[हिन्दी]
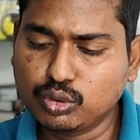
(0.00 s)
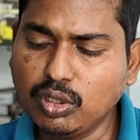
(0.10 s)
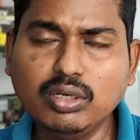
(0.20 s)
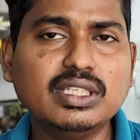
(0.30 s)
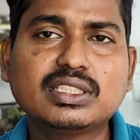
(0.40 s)

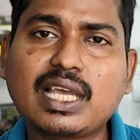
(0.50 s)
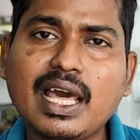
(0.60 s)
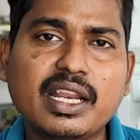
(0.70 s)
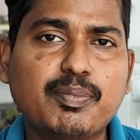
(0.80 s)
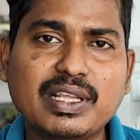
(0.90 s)
तो
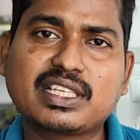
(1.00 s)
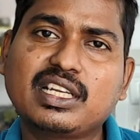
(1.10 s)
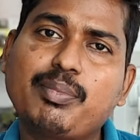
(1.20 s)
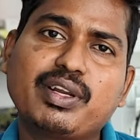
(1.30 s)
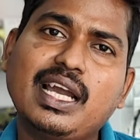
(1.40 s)
इसका रिप्लेस
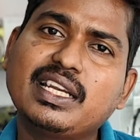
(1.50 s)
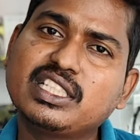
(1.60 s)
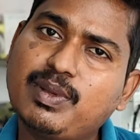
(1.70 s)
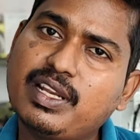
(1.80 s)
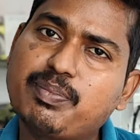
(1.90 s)
करना पड़ेगा
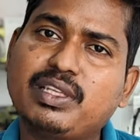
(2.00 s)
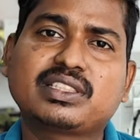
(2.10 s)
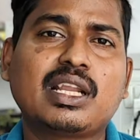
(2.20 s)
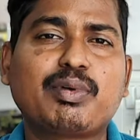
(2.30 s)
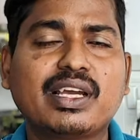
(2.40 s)
डिस्प्ले रिप्लेस
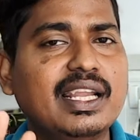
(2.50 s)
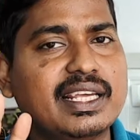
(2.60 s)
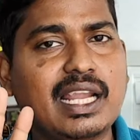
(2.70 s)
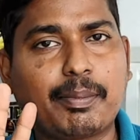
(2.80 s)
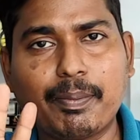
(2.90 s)
करना पड़ेगा
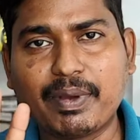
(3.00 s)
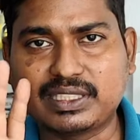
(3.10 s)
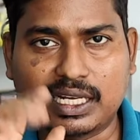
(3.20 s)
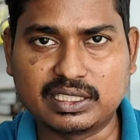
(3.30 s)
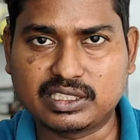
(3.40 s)
लेकिन आपका
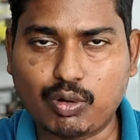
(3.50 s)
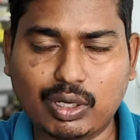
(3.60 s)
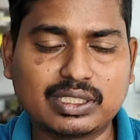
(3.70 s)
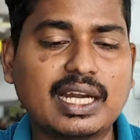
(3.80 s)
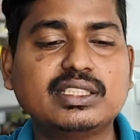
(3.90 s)
पैसा खर्चा
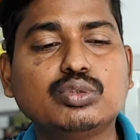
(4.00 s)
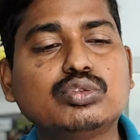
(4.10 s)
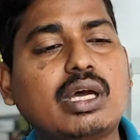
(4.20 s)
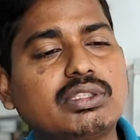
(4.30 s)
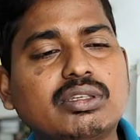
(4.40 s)
होगा थर्टी टू
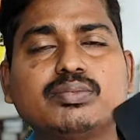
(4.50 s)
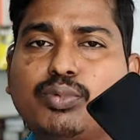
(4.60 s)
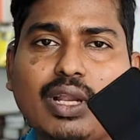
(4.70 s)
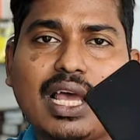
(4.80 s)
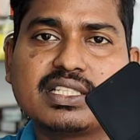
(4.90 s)
थाउजेंड
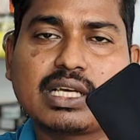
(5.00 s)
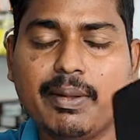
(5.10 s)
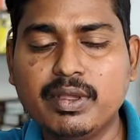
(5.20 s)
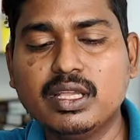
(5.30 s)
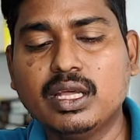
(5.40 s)
बोला इसका
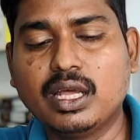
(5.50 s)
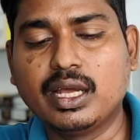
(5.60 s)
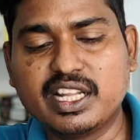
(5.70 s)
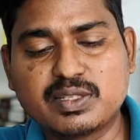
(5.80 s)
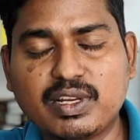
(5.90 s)

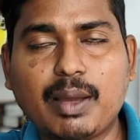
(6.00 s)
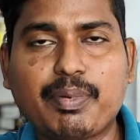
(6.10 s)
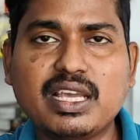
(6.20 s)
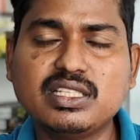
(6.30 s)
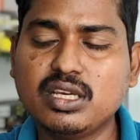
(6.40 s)
डिस्प्ले का
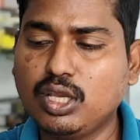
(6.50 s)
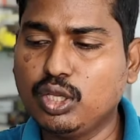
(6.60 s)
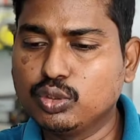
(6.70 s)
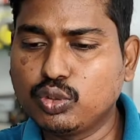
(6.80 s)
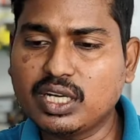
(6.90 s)
प्राइस
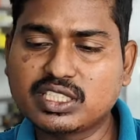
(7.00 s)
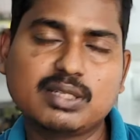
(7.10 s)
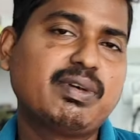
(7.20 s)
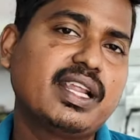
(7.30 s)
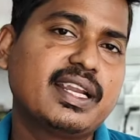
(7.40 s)
तो
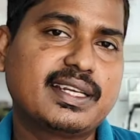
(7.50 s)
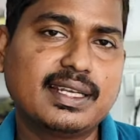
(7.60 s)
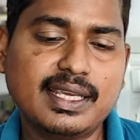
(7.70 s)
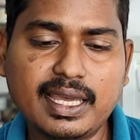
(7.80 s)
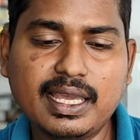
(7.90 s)
कस्टमर ने
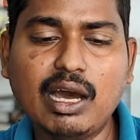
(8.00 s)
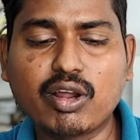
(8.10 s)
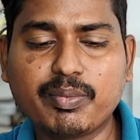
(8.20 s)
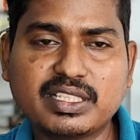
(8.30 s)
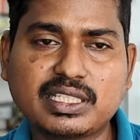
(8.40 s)
रिटर्न ले आया
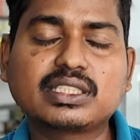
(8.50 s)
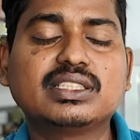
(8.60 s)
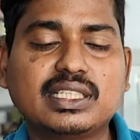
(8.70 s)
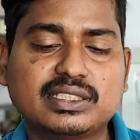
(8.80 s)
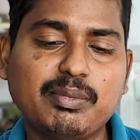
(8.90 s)
और मेरे साथ
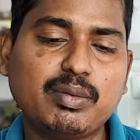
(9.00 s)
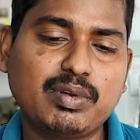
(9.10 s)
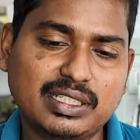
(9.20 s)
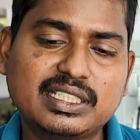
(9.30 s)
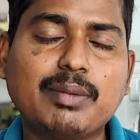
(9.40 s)
कॉन्टेक्ट किया मैं
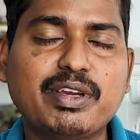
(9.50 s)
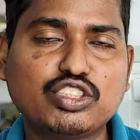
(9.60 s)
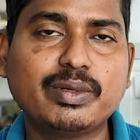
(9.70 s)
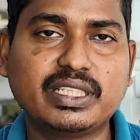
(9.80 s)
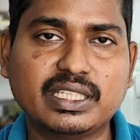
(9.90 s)
बोला ठीक है
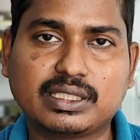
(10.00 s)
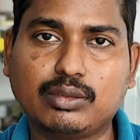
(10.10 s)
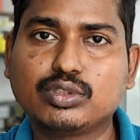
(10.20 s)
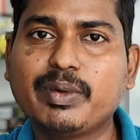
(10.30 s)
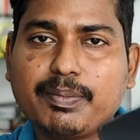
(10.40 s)
भेजो मैं देखता
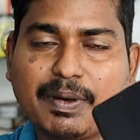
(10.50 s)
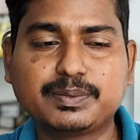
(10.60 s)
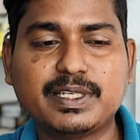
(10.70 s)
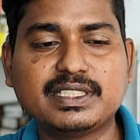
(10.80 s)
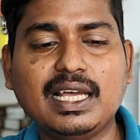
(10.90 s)
हूँ तो मेरे
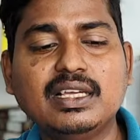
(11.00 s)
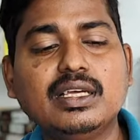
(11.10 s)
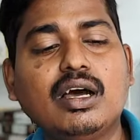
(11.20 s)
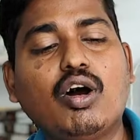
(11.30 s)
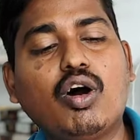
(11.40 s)
पास भेजा
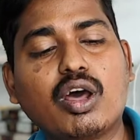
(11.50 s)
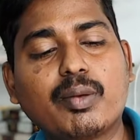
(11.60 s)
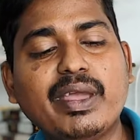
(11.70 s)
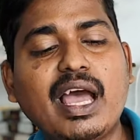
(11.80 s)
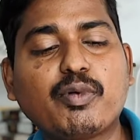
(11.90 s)

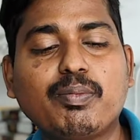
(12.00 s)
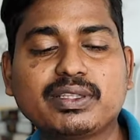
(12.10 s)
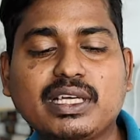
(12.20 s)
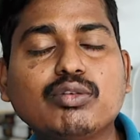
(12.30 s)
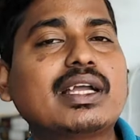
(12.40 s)
और मैं आपको
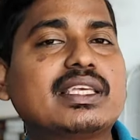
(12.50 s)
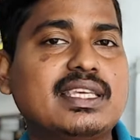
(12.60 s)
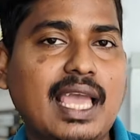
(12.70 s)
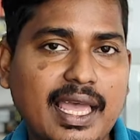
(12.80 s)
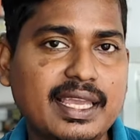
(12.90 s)
बताऊंगा कि
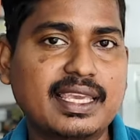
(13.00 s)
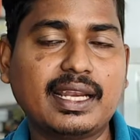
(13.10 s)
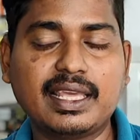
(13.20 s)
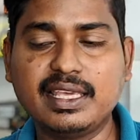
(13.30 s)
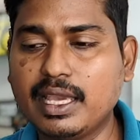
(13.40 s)
क्या है क्या
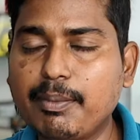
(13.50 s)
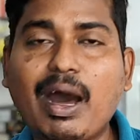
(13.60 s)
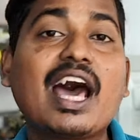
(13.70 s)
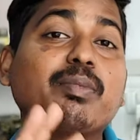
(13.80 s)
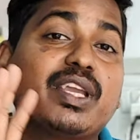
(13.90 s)
नहीं है
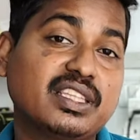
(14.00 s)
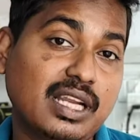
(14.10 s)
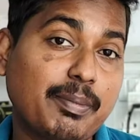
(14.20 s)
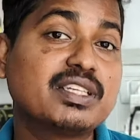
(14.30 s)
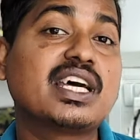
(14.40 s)
बाहर में
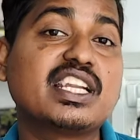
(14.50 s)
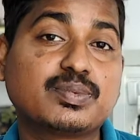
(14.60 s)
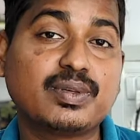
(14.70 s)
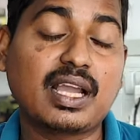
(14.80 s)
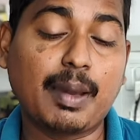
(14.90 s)
कितना पैसा
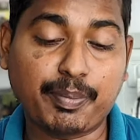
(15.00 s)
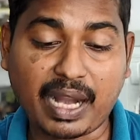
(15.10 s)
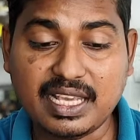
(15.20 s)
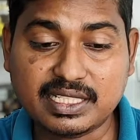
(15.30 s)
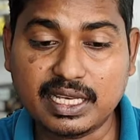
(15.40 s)
डिस्प्ले का
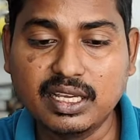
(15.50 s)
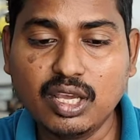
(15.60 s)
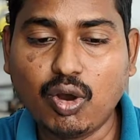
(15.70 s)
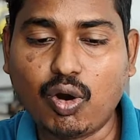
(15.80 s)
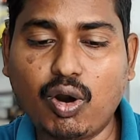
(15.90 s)
प्राइस है
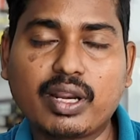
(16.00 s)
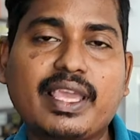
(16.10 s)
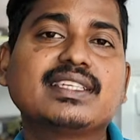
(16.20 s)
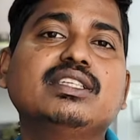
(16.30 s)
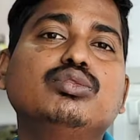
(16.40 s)
और
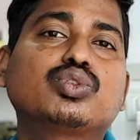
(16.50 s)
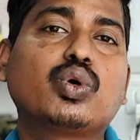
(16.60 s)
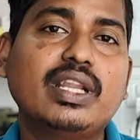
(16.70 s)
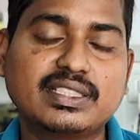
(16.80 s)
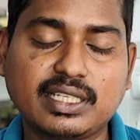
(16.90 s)
कैसे
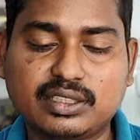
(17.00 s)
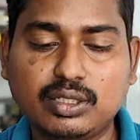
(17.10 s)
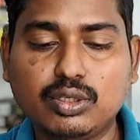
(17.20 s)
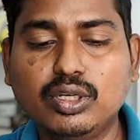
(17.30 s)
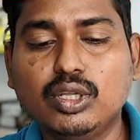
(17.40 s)
उसको ले सकते
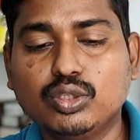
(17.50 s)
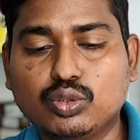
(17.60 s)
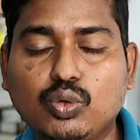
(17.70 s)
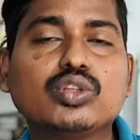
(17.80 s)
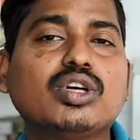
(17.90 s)
हो
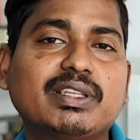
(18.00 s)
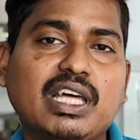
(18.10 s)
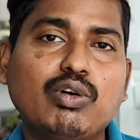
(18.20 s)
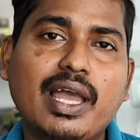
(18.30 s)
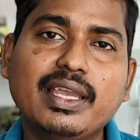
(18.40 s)
तो वो तो
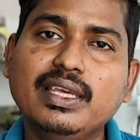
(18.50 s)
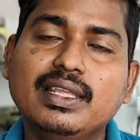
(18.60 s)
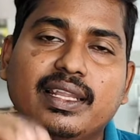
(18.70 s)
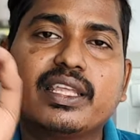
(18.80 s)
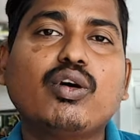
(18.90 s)
बताऊंगा ही
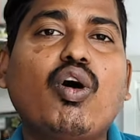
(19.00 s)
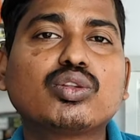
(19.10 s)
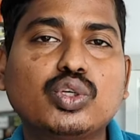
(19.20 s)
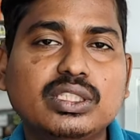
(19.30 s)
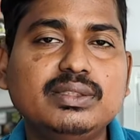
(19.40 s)
लेकिन और
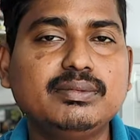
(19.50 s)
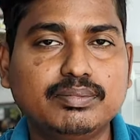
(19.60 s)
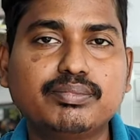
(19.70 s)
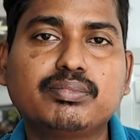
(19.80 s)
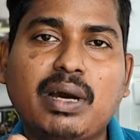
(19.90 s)
दो तीन
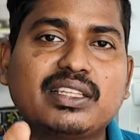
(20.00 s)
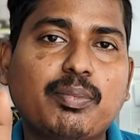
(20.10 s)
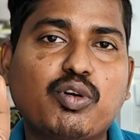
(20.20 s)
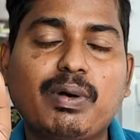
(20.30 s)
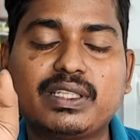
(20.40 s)
बात
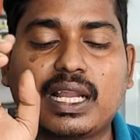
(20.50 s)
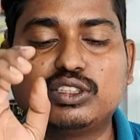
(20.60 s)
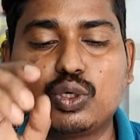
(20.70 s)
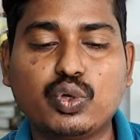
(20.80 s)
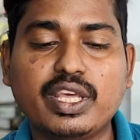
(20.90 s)
आपको बताना
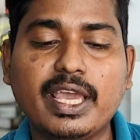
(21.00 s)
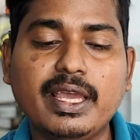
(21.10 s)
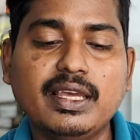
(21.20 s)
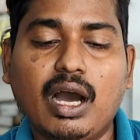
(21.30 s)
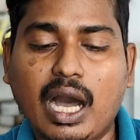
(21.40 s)
जरूरी है
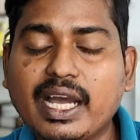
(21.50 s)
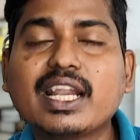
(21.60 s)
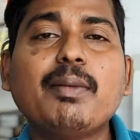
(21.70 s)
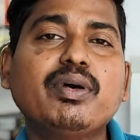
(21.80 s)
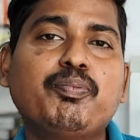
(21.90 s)

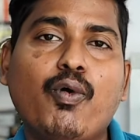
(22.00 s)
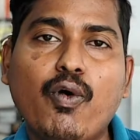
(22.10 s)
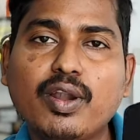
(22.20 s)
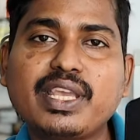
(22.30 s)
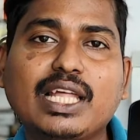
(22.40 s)
अगर आप
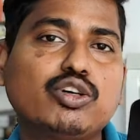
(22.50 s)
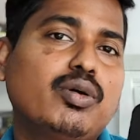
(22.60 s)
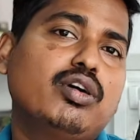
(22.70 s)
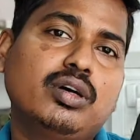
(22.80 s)
फोल्ड या तो